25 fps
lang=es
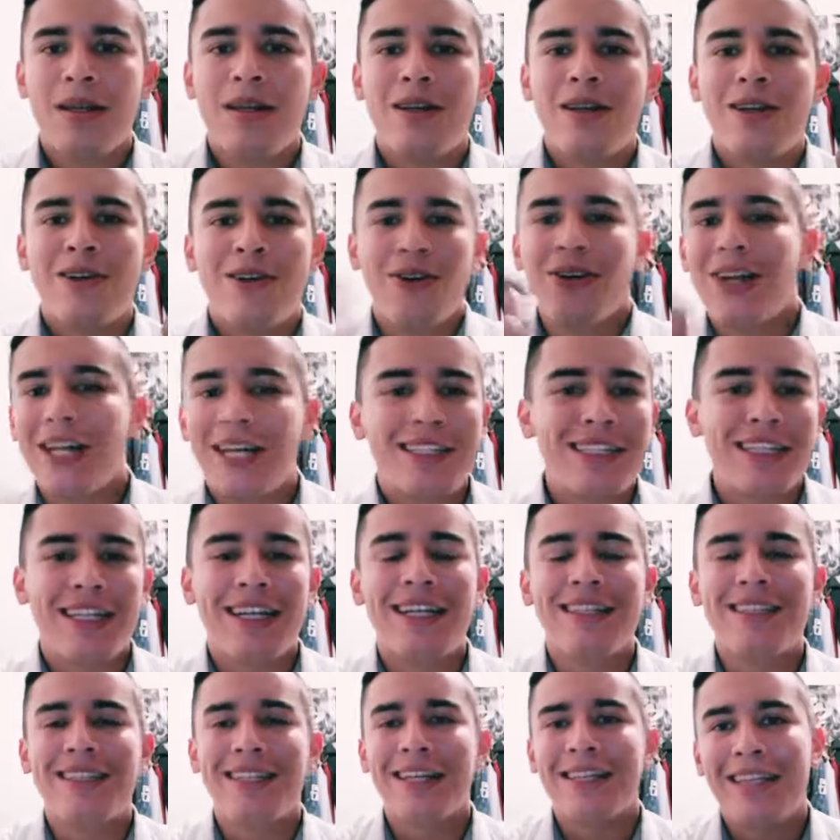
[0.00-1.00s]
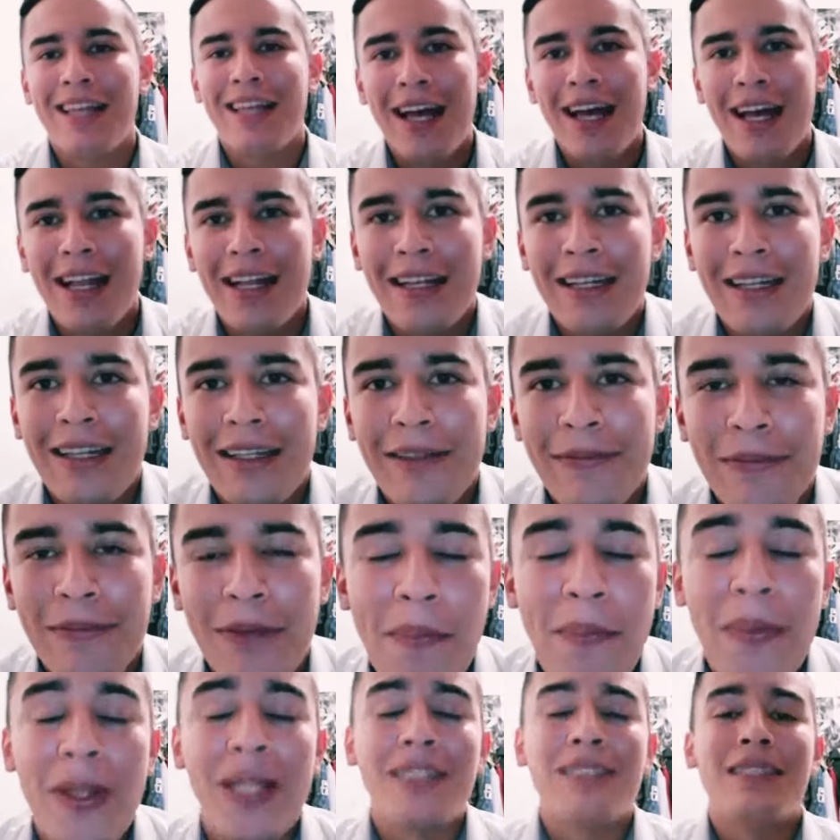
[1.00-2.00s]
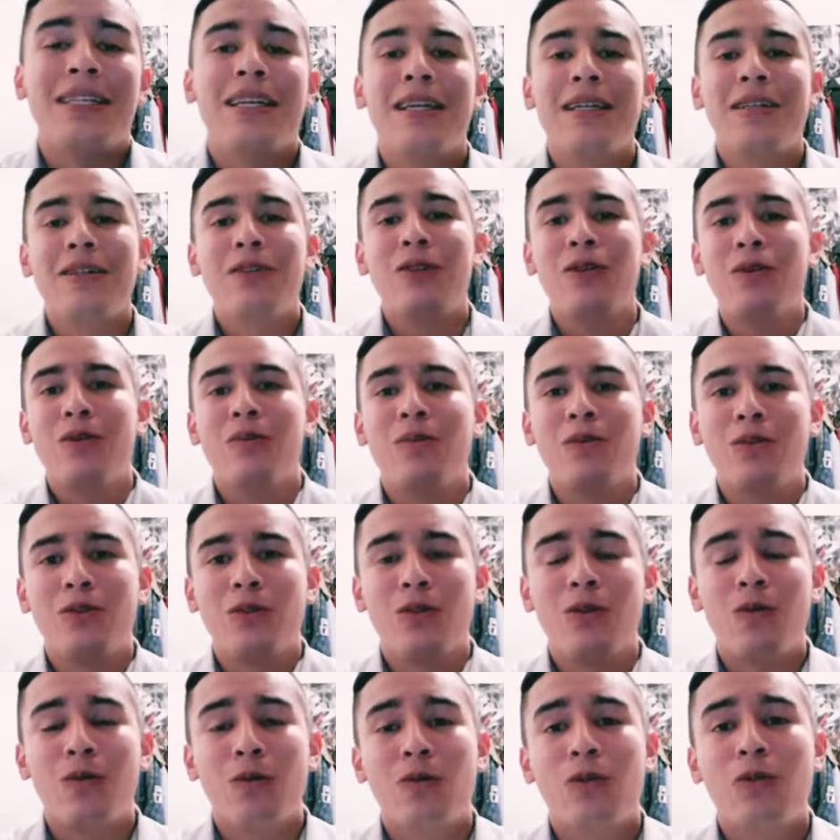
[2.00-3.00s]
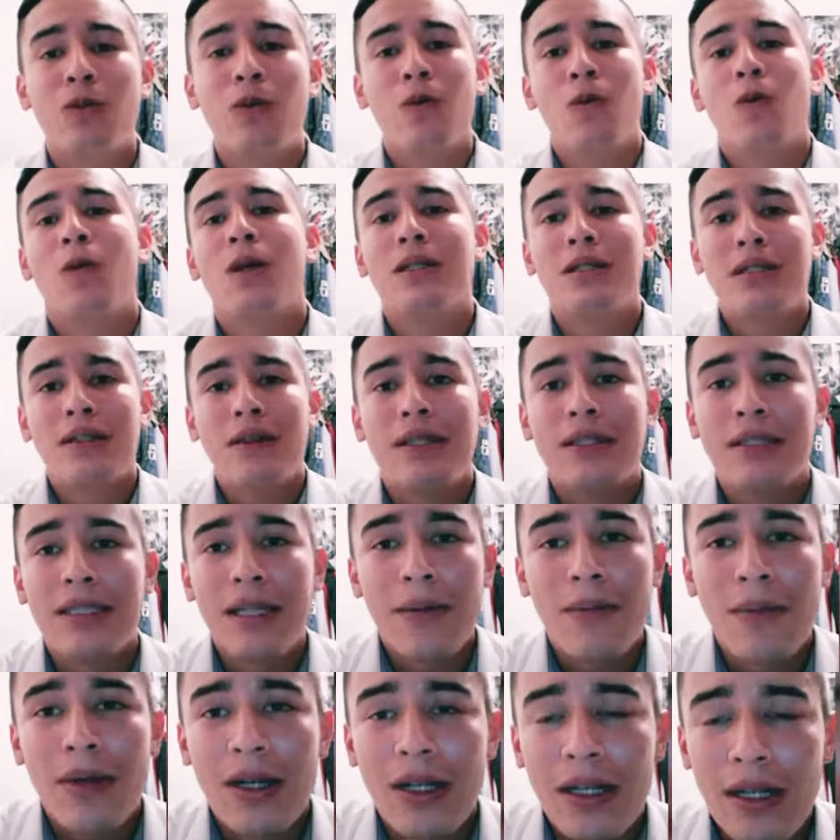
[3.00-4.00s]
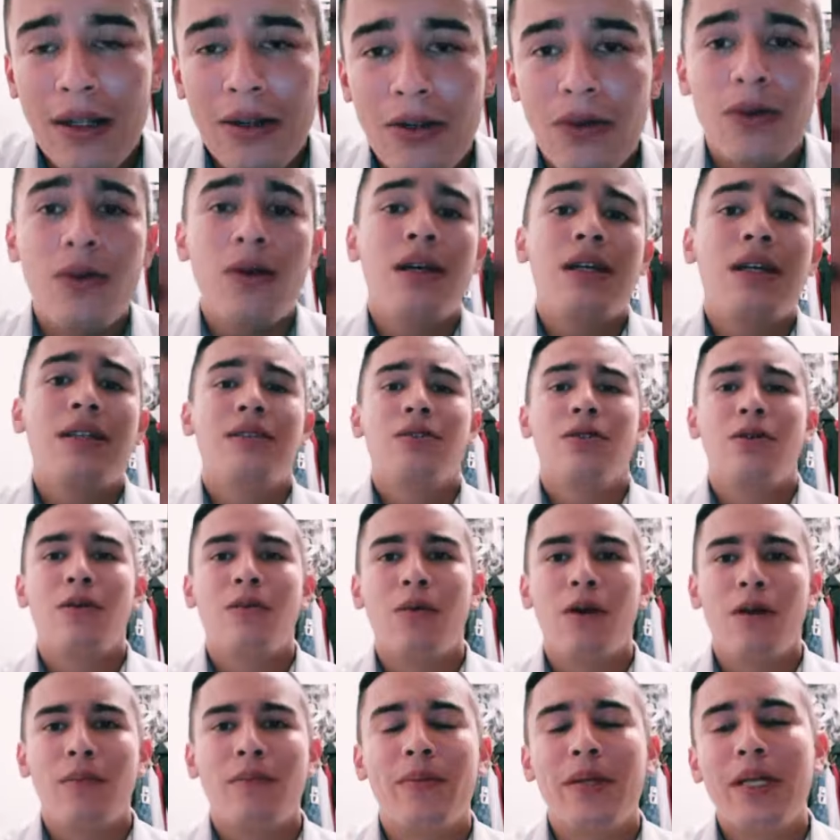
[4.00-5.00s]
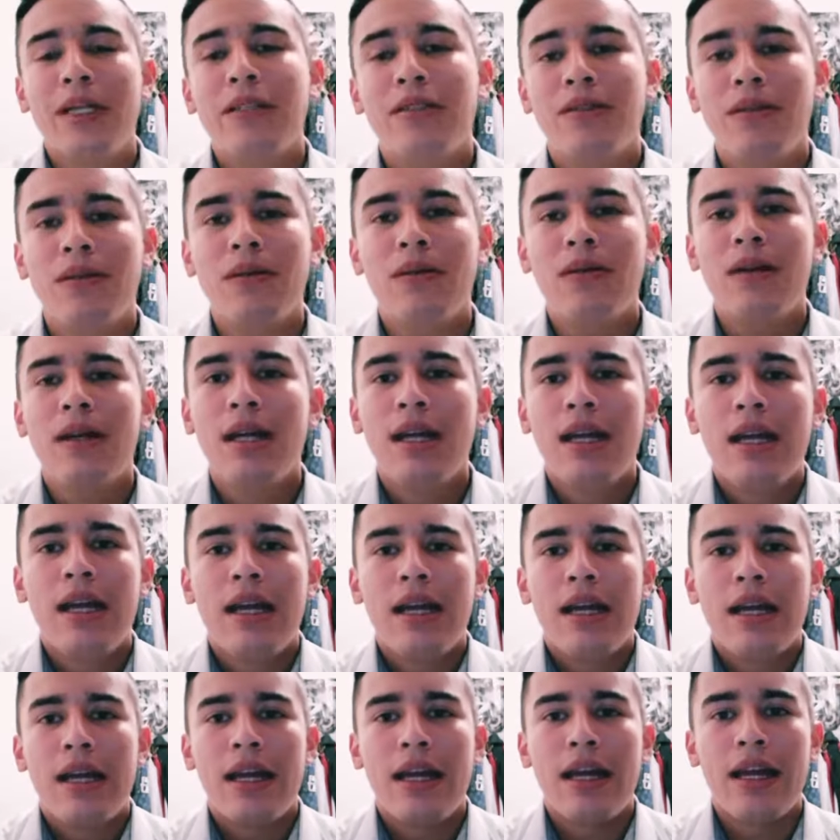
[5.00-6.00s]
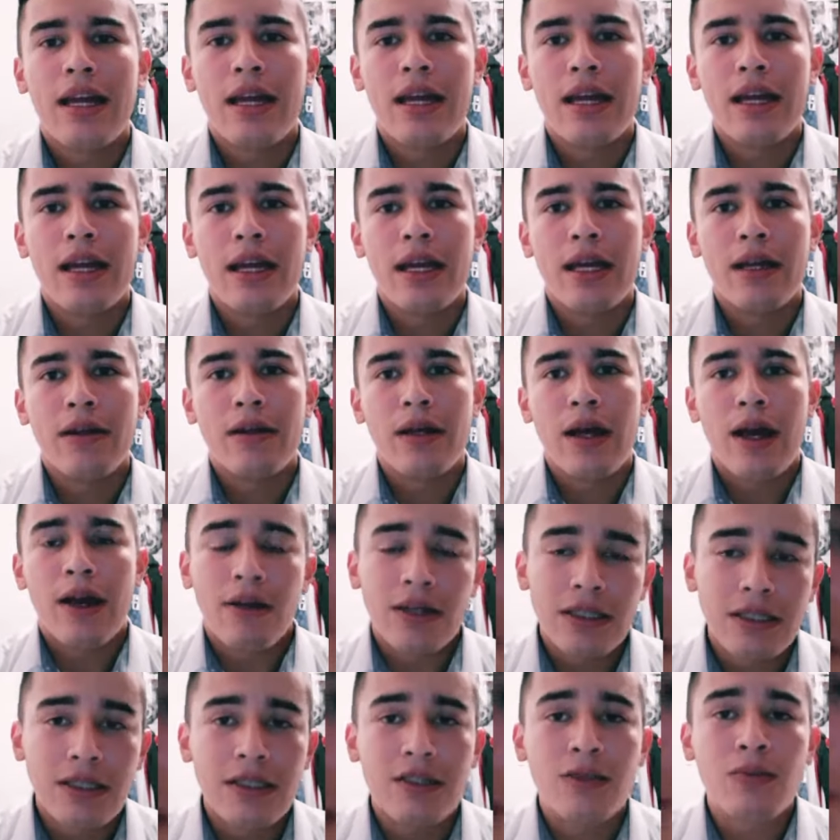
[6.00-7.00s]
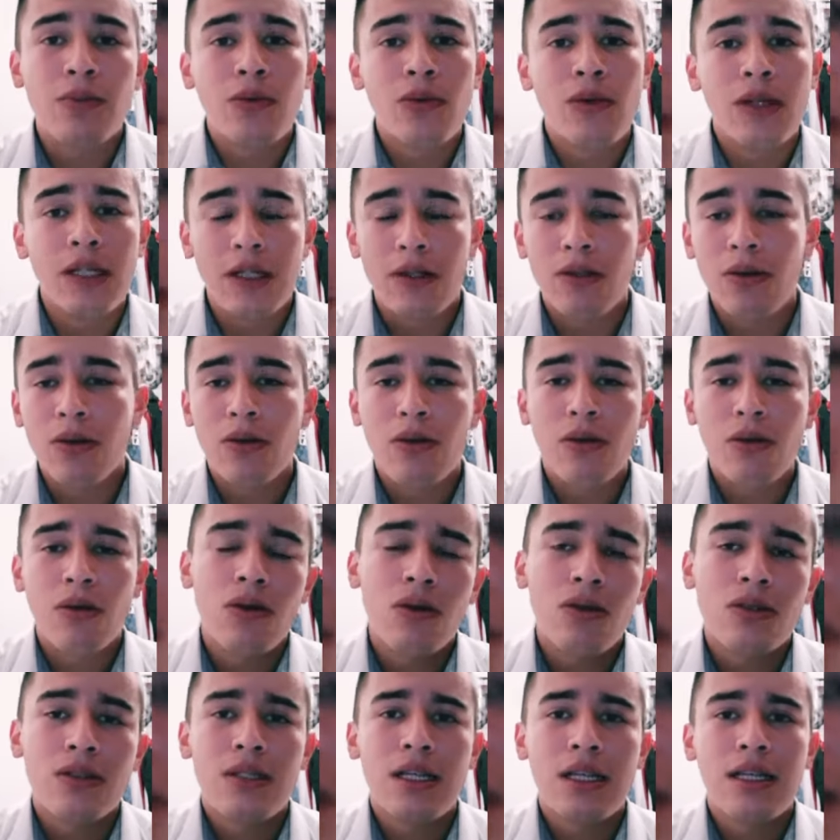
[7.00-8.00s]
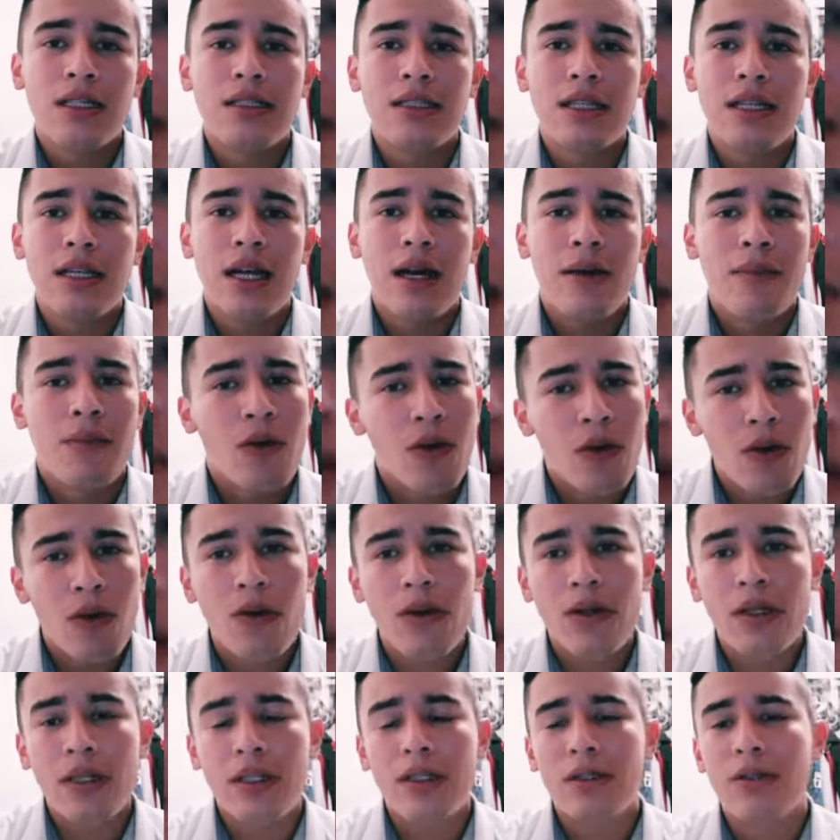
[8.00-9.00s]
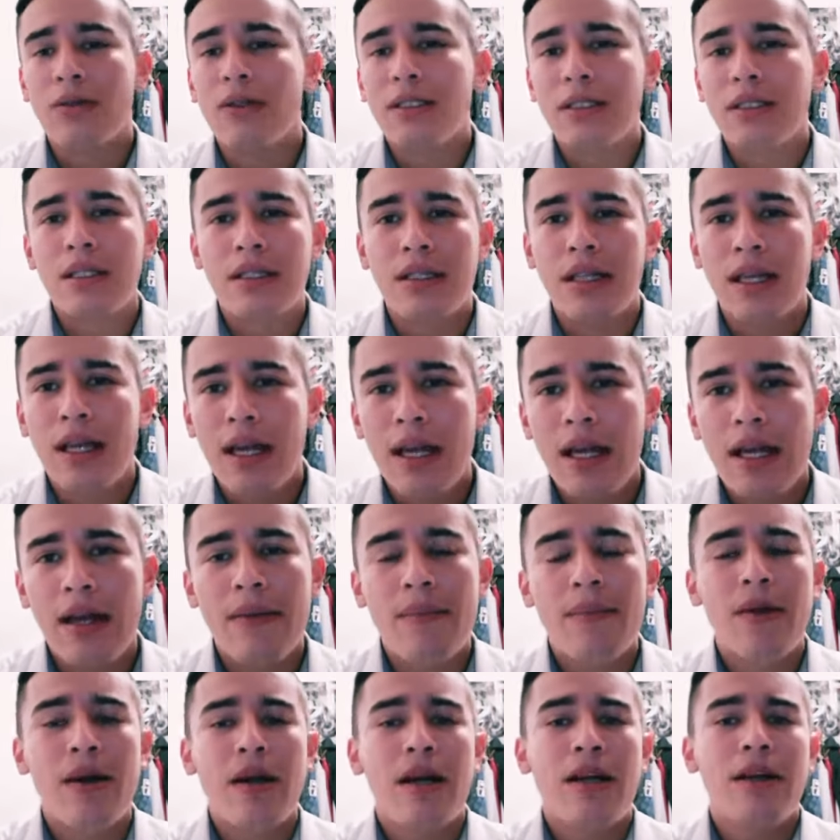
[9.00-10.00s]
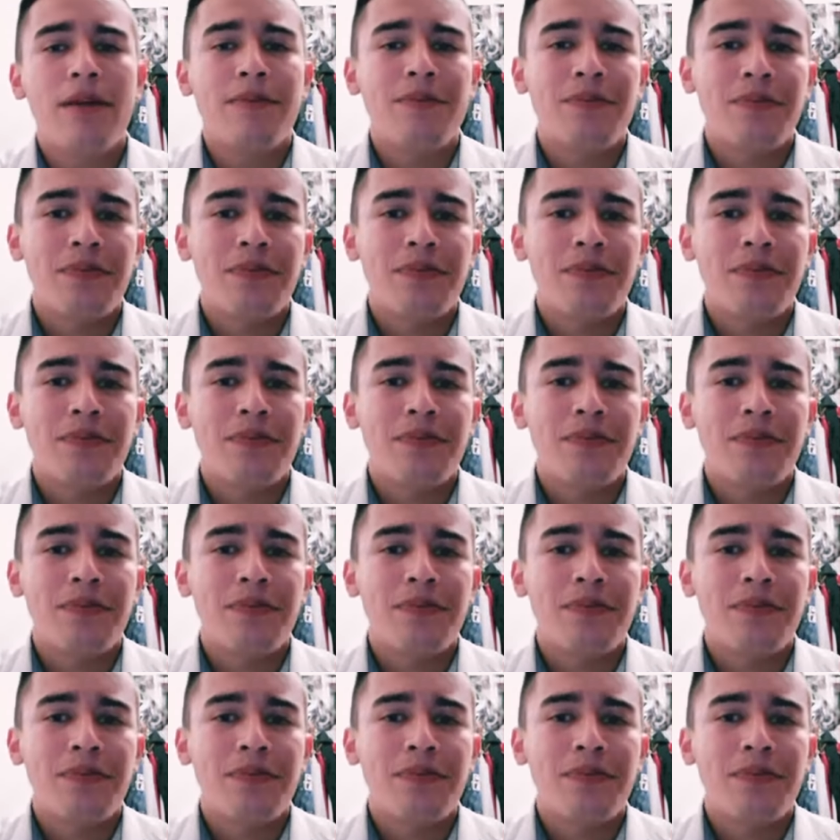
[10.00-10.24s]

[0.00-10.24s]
Hola chicas, ¿qué tal? Me presento, mucho gusto, Juan Sebastián Vargas Rojas, como han visto. Eh, a veces publico cosas de amor y todo ese tema.